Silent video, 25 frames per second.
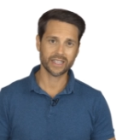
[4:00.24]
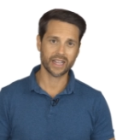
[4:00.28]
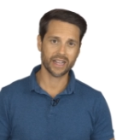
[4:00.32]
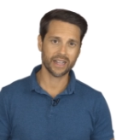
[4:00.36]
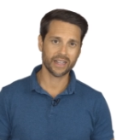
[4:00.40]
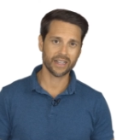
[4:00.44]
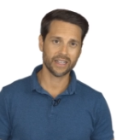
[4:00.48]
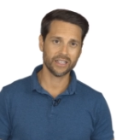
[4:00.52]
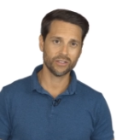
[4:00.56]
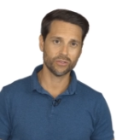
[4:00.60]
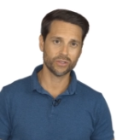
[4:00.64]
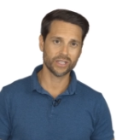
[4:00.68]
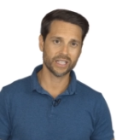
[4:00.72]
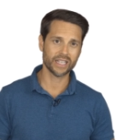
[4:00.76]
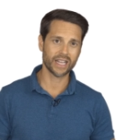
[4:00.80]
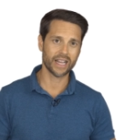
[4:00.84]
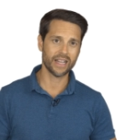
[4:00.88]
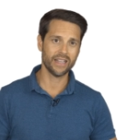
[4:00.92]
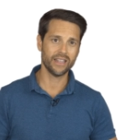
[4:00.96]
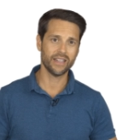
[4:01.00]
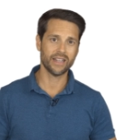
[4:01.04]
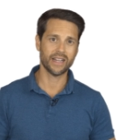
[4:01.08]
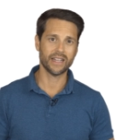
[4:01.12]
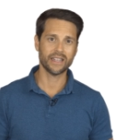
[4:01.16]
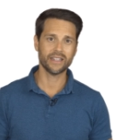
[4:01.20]
daran und an
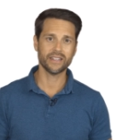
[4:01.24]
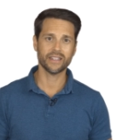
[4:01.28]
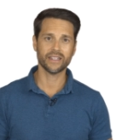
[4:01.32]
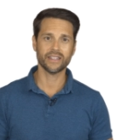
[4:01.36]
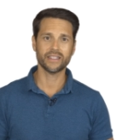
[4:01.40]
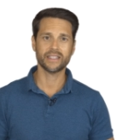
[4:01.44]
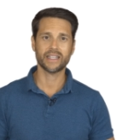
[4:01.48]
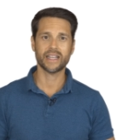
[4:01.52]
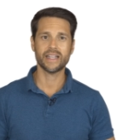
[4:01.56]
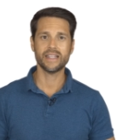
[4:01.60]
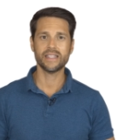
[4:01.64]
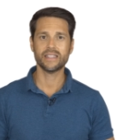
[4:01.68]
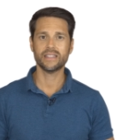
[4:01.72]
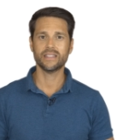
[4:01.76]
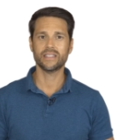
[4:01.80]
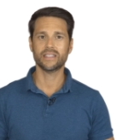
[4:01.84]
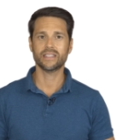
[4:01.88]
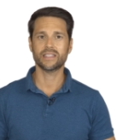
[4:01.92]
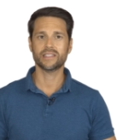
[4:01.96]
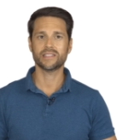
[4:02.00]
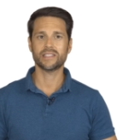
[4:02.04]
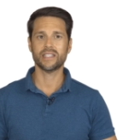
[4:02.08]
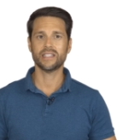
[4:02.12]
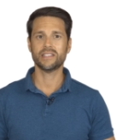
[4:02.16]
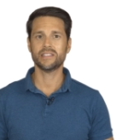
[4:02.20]
alle anderen geltenden
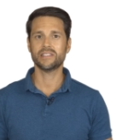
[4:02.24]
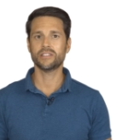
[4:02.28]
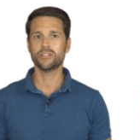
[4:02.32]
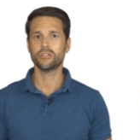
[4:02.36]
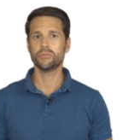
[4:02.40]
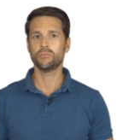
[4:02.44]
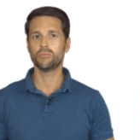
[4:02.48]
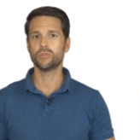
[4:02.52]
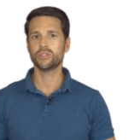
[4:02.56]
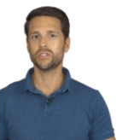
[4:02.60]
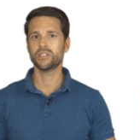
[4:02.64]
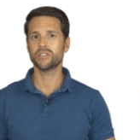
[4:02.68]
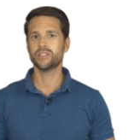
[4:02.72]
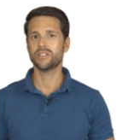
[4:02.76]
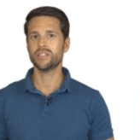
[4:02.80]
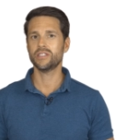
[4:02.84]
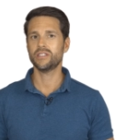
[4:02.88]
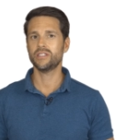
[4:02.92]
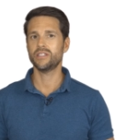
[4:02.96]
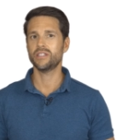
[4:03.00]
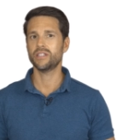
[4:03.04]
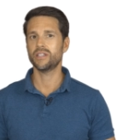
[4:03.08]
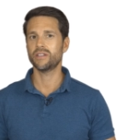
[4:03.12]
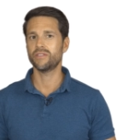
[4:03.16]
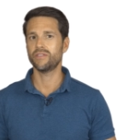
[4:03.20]
Gesetze müssen
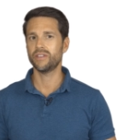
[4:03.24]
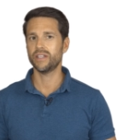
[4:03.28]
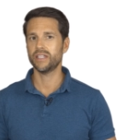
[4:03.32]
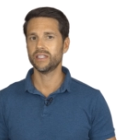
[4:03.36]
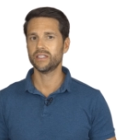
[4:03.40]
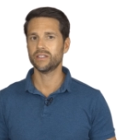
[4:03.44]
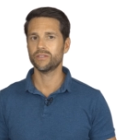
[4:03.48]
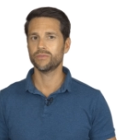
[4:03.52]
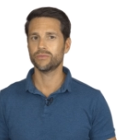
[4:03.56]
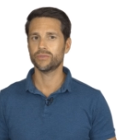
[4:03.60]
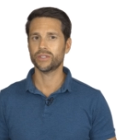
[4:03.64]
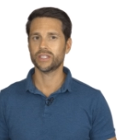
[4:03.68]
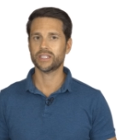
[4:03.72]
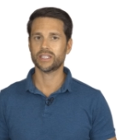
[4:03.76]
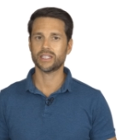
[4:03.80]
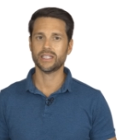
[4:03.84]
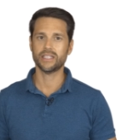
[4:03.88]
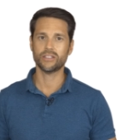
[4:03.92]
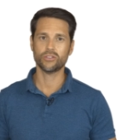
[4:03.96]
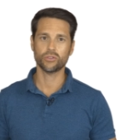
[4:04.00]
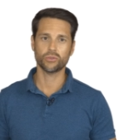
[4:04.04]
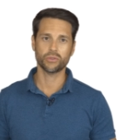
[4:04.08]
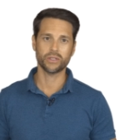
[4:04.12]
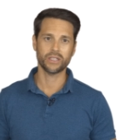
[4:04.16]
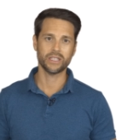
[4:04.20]
sich die gewählten
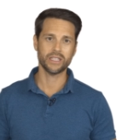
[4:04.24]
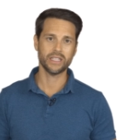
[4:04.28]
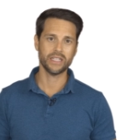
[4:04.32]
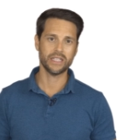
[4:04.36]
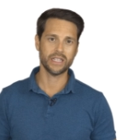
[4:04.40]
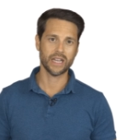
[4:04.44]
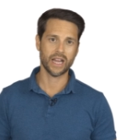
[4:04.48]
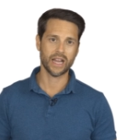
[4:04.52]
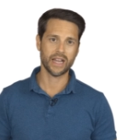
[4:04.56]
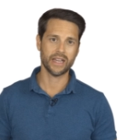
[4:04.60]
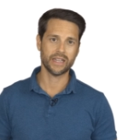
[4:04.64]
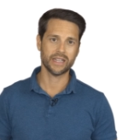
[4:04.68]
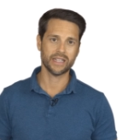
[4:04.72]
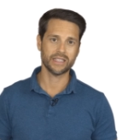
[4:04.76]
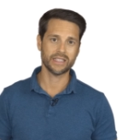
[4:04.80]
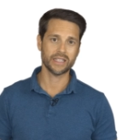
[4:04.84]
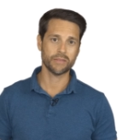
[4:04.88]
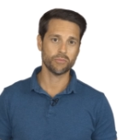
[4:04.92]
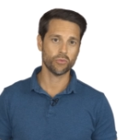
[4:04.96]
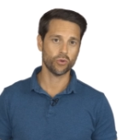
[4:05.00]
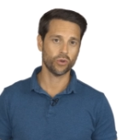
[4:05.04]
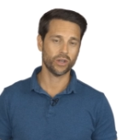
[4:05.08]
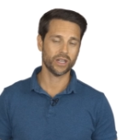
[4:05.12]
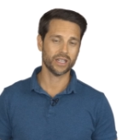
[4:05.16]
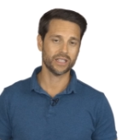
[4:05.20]
Vertretungen in einer
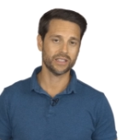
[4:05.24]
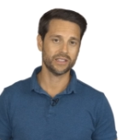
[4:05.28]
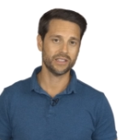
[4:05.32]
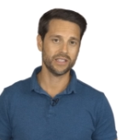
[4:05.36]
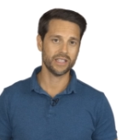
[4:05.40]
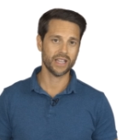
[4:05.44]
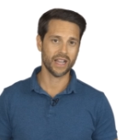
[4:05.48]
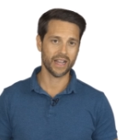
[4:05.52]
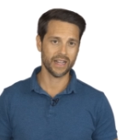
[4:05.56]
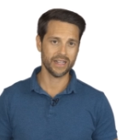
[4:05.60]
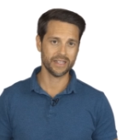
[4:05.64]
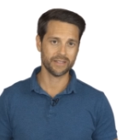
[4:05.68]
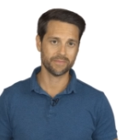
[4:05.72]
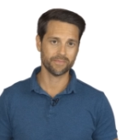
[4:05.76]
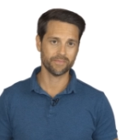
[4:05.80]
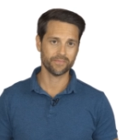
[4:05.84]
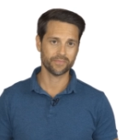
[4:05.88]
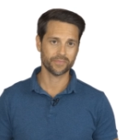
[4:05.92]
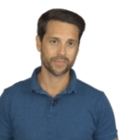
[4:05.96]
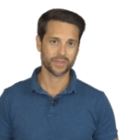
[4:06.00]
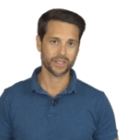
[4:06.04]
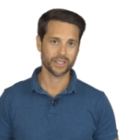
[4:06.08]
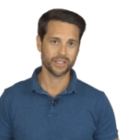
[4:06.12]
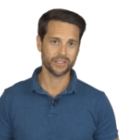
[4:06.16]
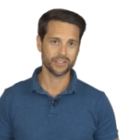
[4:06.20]
Demokratie halten.
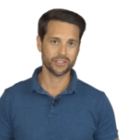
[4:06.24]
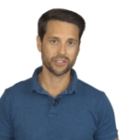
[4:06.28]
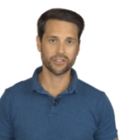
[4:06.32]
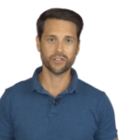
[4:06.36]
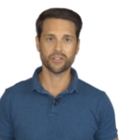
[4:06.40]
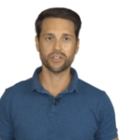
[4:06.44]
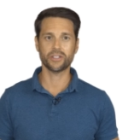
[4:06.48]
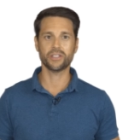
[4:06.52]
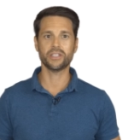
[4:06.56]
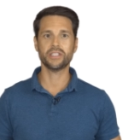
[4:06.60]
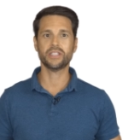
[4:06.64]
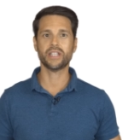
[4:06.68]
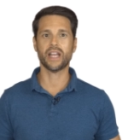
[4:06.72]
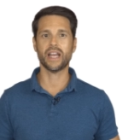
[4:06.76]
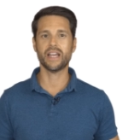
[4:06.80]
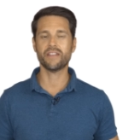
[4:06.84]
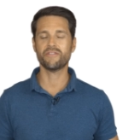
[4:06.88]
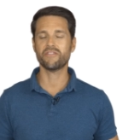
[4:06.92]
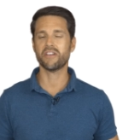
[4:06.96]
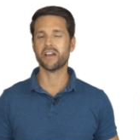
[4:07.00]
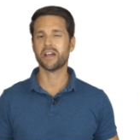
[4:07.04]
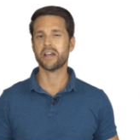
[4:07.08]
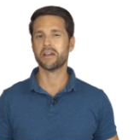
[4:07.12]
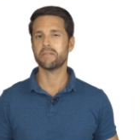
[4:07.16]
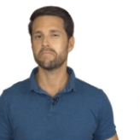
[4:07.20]
Sie können nicht
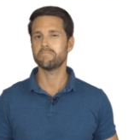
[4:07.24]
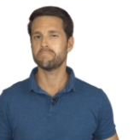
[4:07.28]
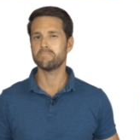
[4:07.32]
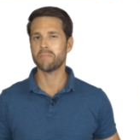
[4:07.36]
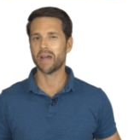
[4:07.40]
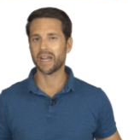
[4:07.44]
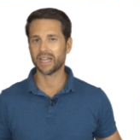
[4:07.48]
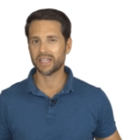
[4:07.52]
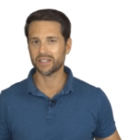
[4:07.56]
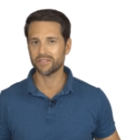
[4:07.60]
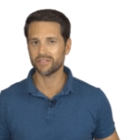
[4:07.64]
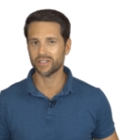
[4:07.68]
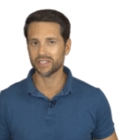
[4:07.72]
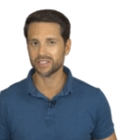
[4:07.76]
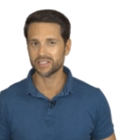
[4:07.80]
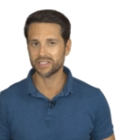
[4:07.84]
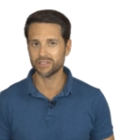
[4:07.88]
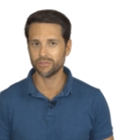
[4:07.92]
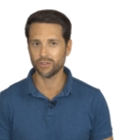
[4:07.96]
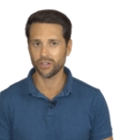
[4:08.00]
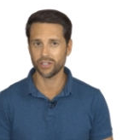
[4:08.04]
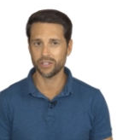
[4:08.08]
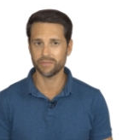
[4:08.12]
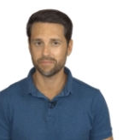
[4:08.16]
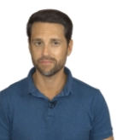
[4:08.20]
einfach machen, was
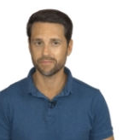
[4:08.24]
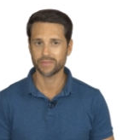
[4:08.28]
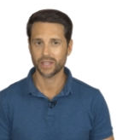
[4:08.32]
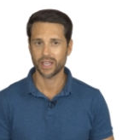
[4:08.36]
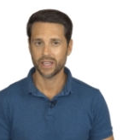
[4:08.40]
sie wollen.